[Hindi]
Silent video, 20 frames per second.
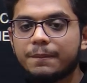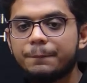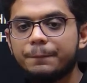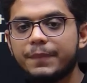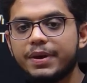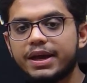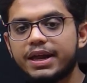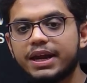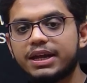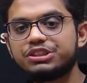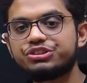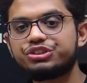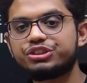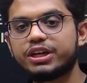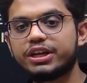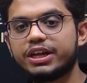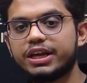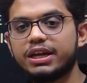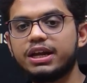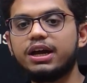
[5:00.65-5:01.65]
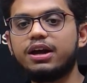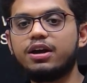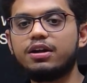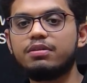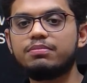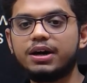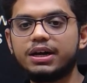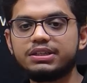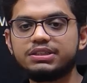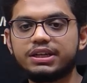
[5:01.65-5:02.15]
मेरा शरीर अगर
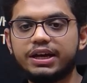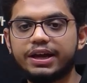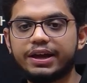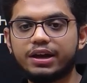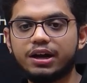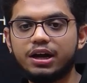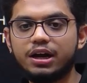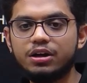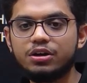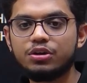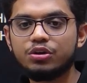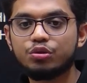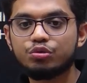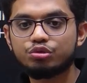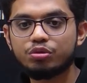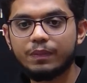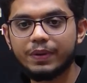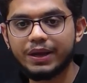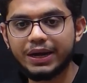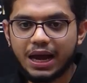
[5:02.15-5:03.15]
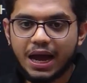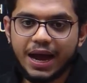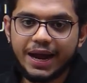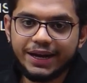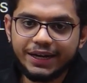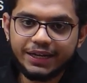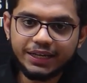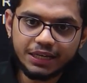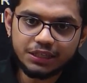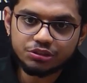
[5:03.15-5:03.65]
मर जाएगा तो मेरे
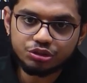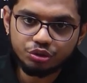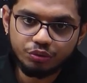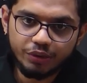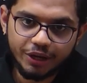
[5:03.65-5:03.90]
आइडियाज जो हैं